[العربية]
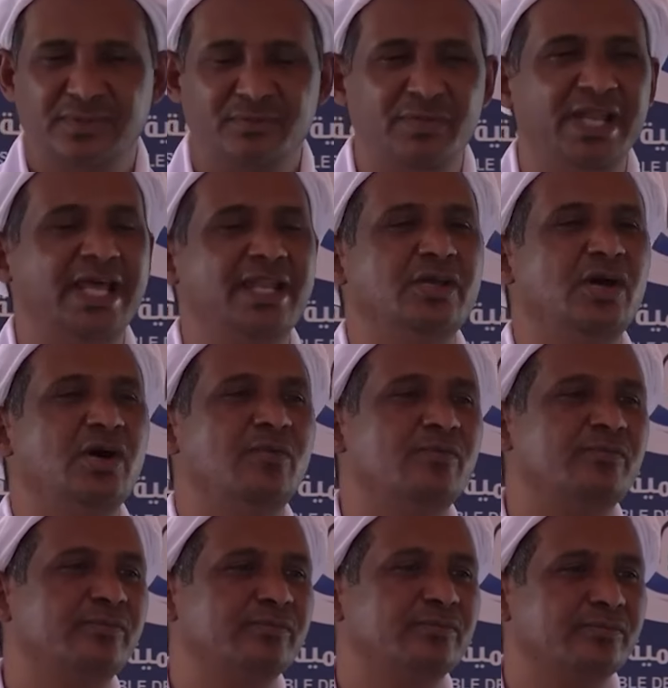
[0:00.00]
من اليوم
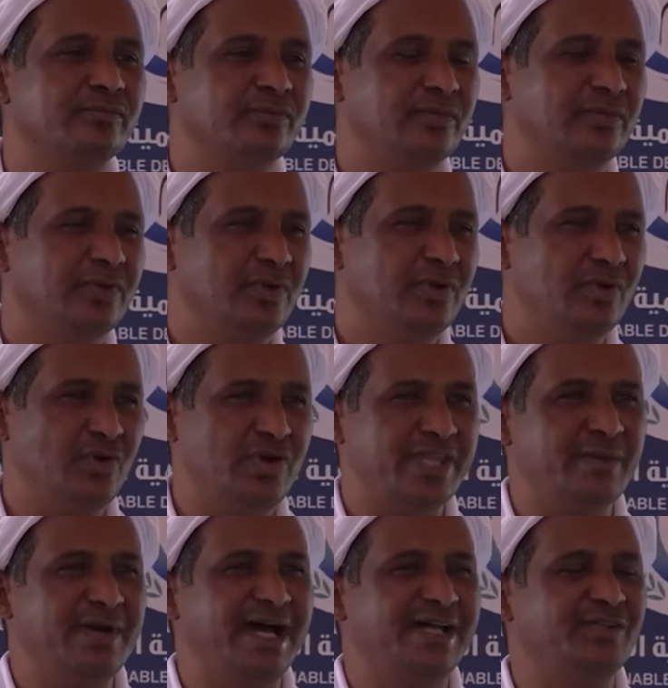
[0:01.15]
ويا
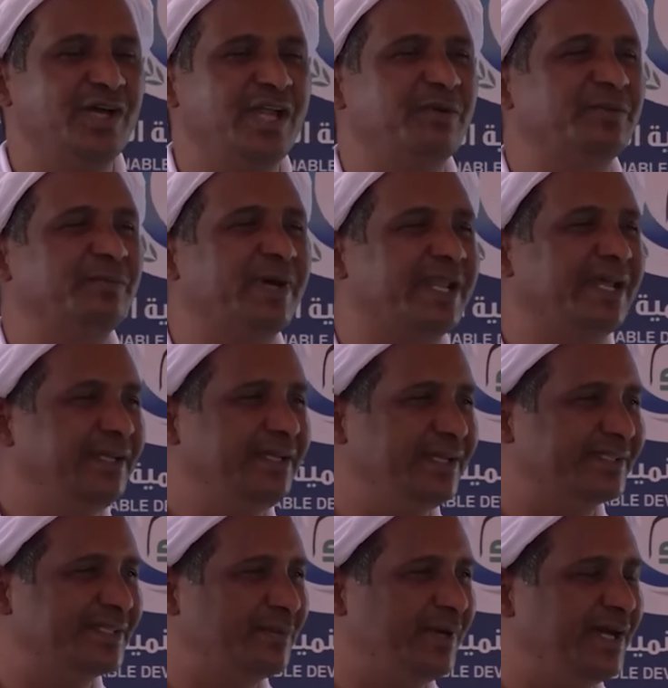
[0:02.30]
جماعة زول بيتبرع هنا
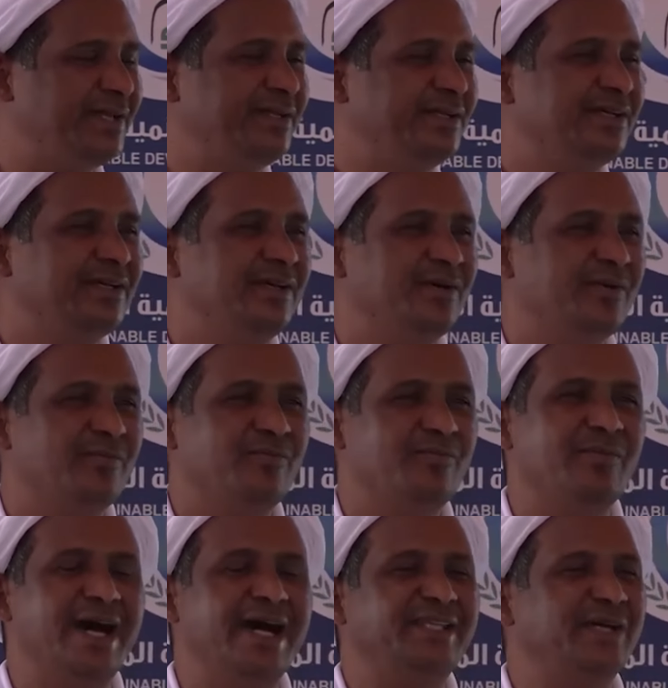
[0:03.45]
طبعا
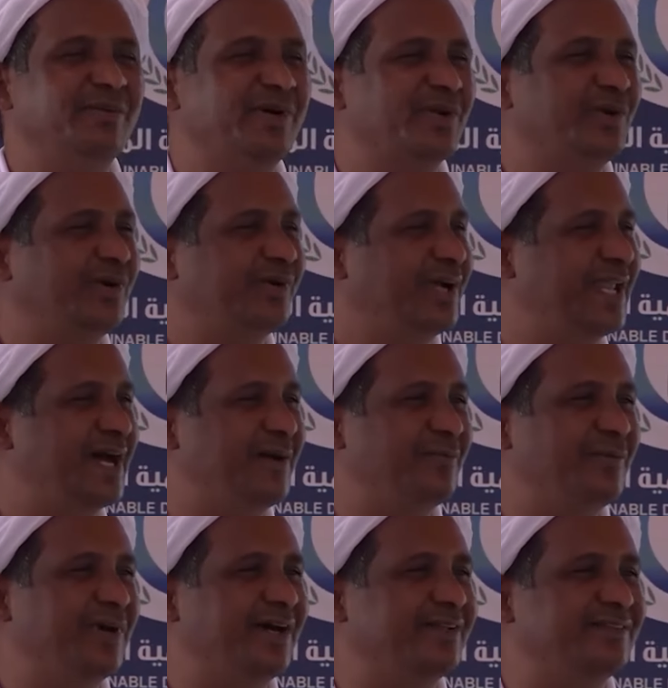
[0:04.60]
ما تبرع كلام
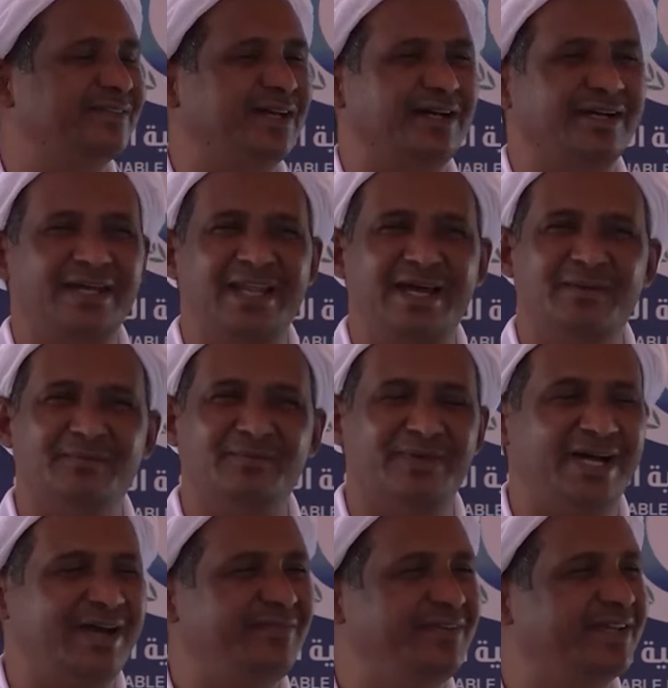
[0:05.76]
كلام
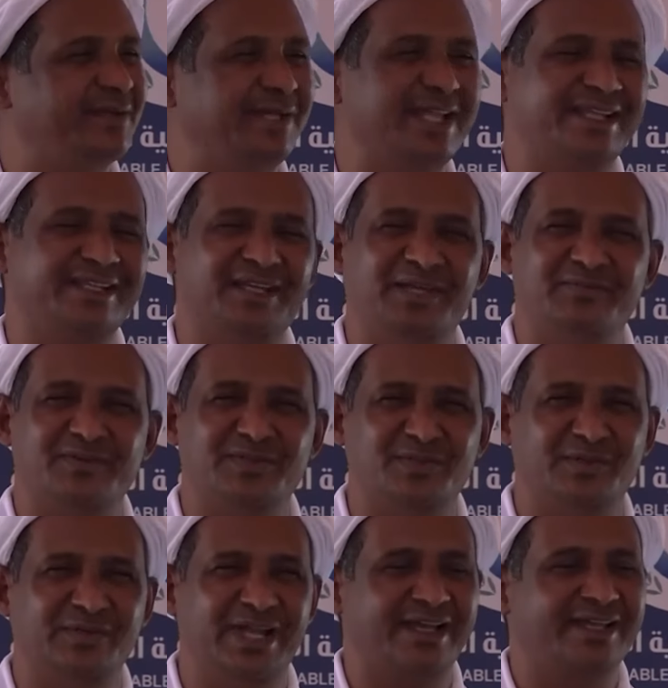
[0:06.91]
ما في أنا ما أقدر أتكلم في
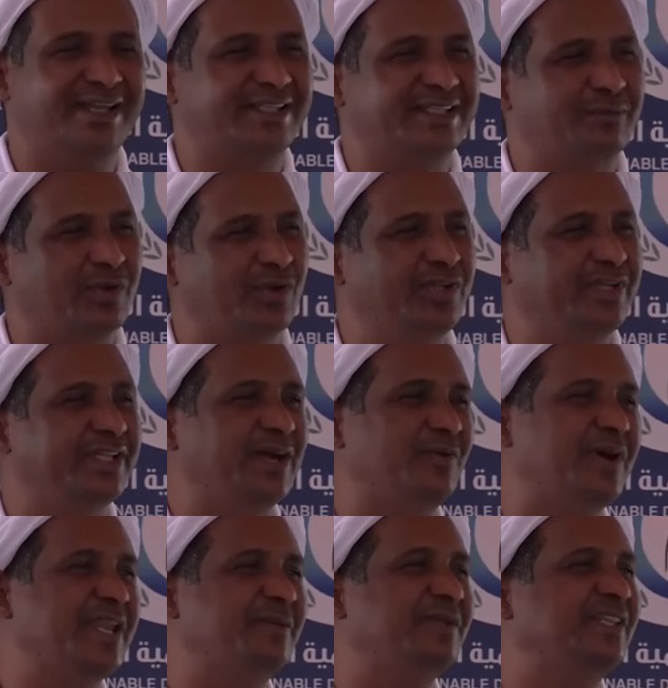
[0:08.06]
زول لكن التبرع هنا يا
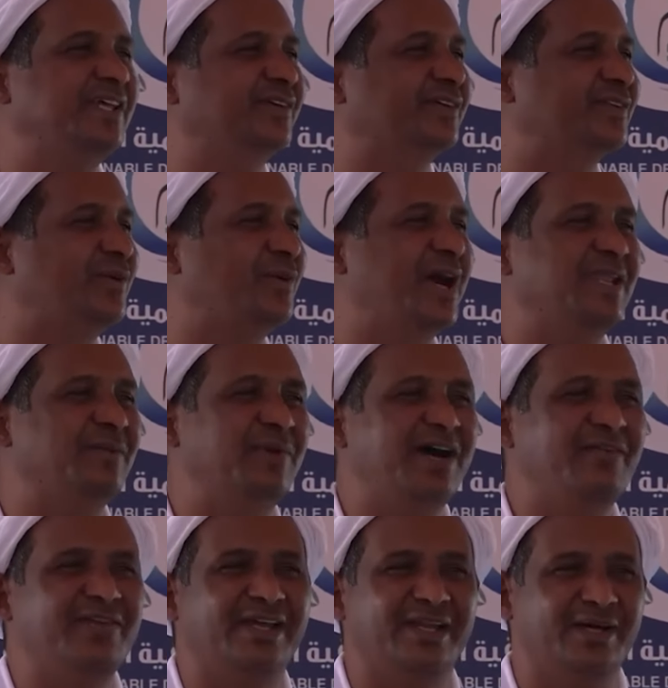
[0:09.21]
إخواننا بيندفع طوالي
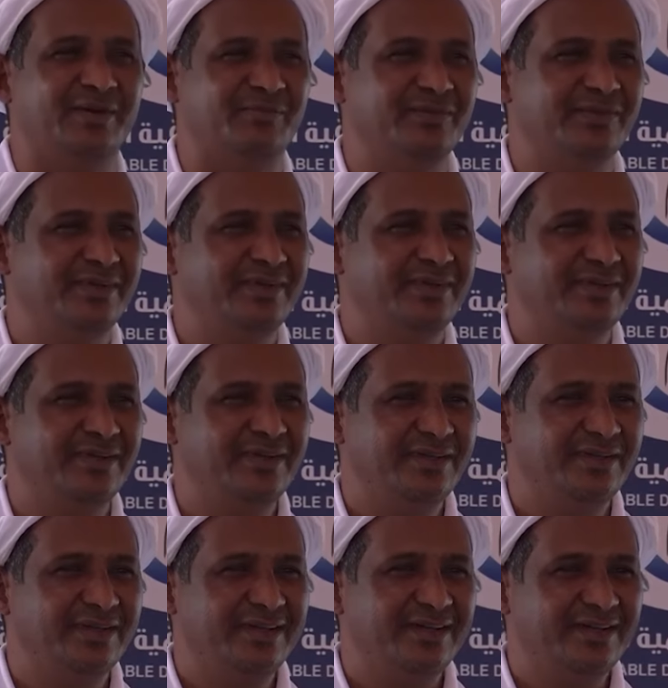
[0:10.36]
ما في كلام
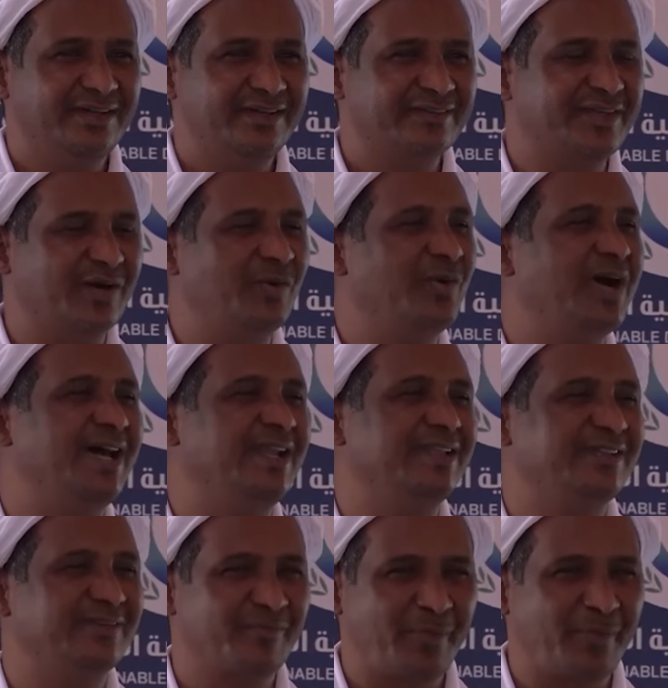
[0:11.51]
طوالي